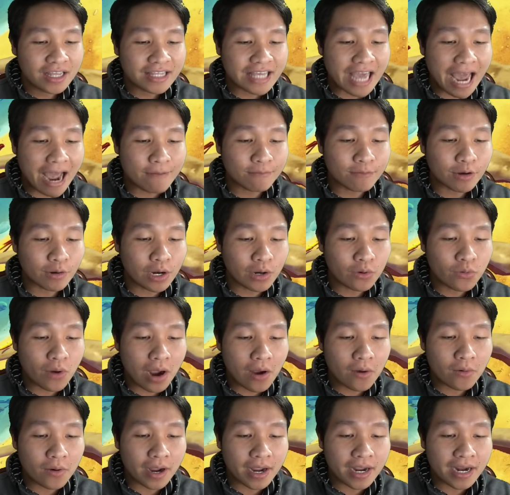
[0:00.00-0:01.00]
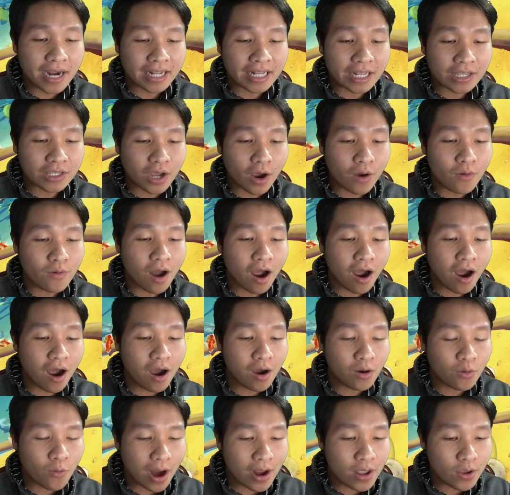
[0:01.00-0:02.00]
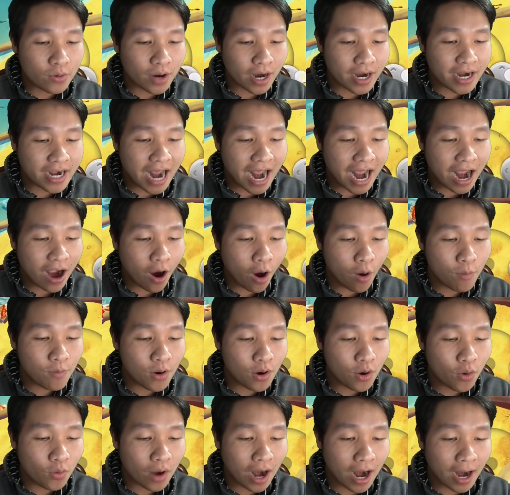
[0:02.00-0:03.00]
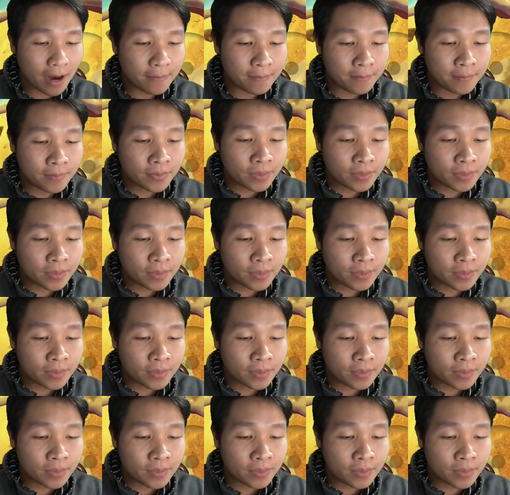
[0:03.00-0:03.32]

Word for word: chạm vào để khóa vũ khí ngay tại chỗ đó khóa vũ khí nè hốt nó luôn nè